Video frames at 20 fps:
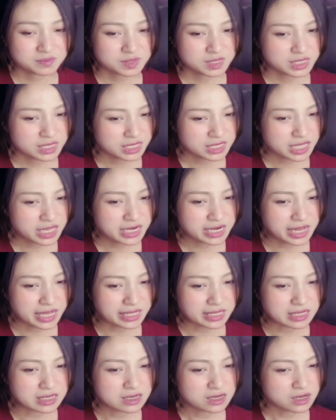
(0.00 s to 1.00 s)
cái tên
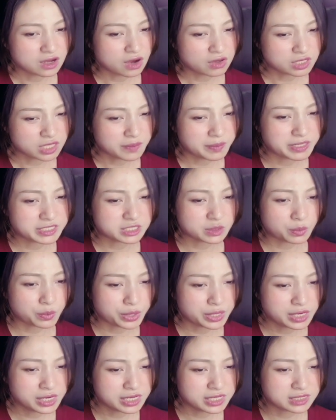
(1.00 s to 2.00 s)
này có thể bên trong
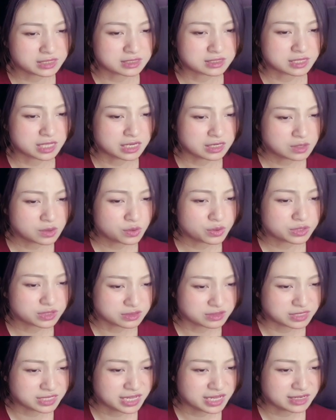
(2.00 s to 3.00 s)
huyễn linh tiến lui tự
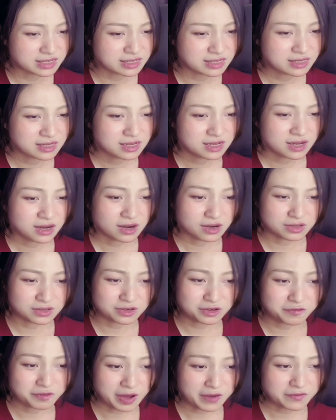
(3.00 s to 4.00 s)
nhiên hơn nữa
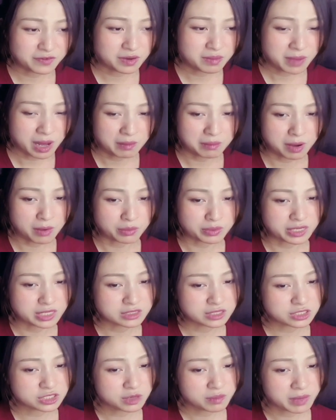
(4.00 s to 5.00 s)
phá vỡ màng mỏng đi
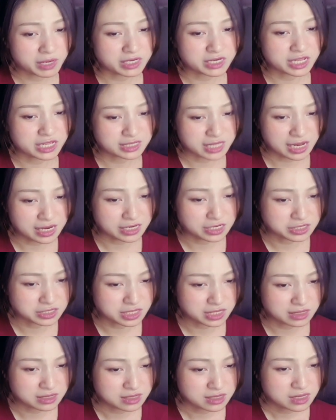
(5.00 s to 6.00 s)
tới trước mặt địa tạng linh
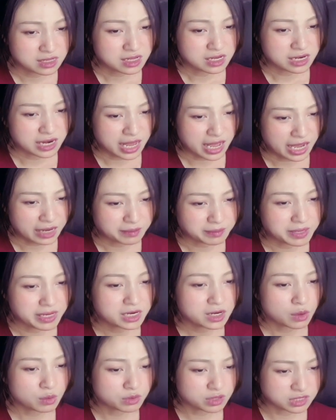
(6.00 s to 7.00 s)
dịch là hắn biết
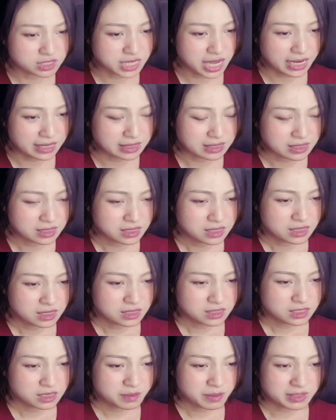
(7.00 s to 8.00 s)
không đơn giản
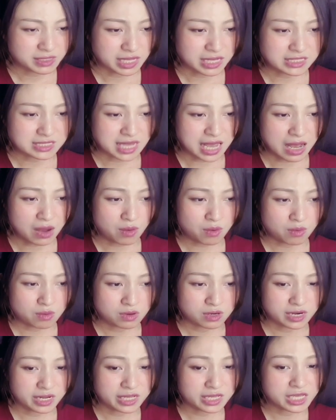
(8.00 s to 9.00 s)
nhưng mà tại sao
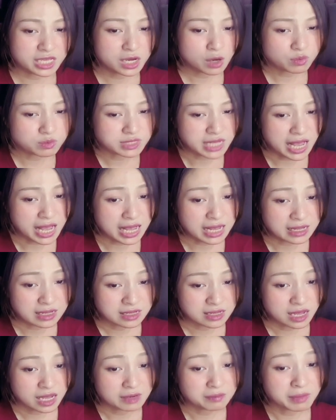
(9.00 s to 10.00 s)
lại nghĩ không ra
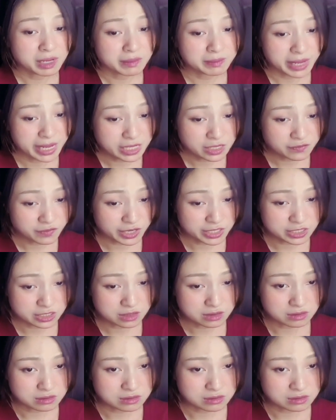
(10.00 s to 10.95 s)
hắn mạnh mẽ như vậy chứ